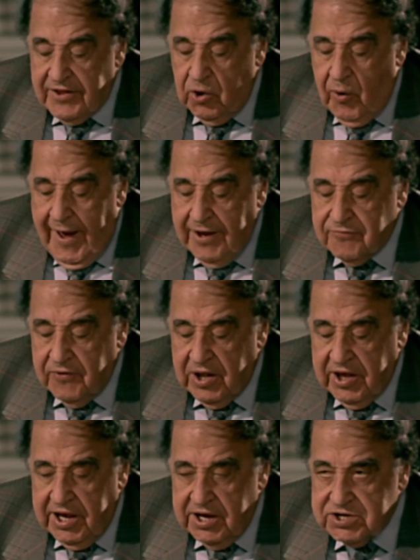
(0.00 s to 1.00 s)
عندي
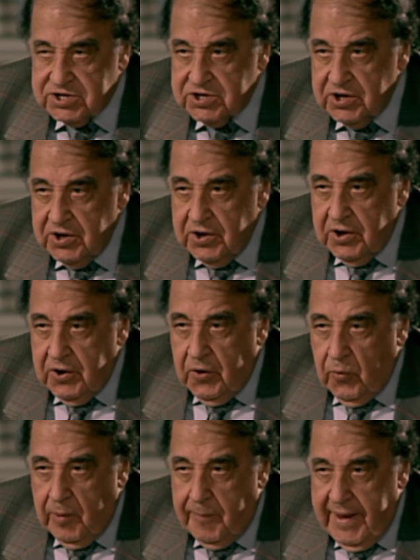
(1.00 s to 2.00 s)
واحد في الجيش
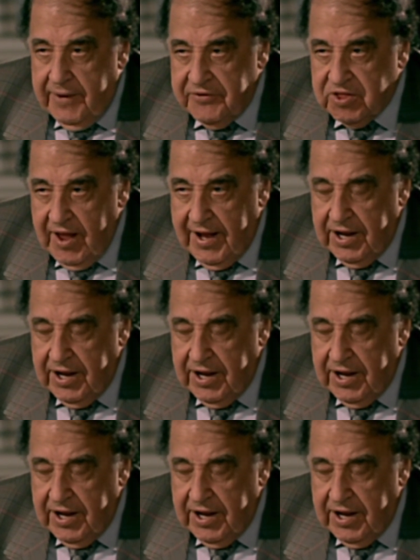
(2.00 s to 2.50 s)
والباقي في